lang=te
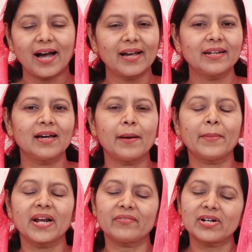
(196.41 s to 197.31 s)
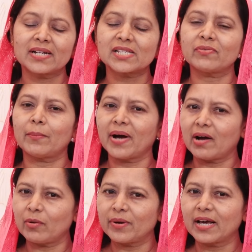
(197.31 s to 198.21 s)
ఆయన మన వంటి
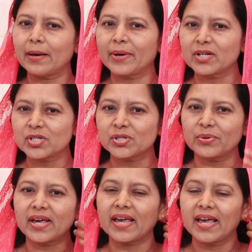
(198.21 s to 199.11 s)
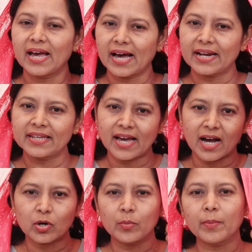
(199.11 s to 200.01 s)
స్వభావము గల మనుష్యుడే అని
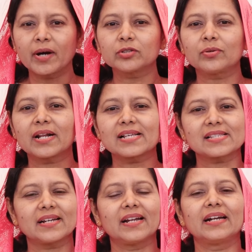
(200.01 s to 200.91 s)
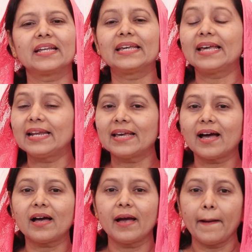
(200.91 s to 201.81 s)
యాకోబు భక్తుడు రాస్తాడండి ఏలియా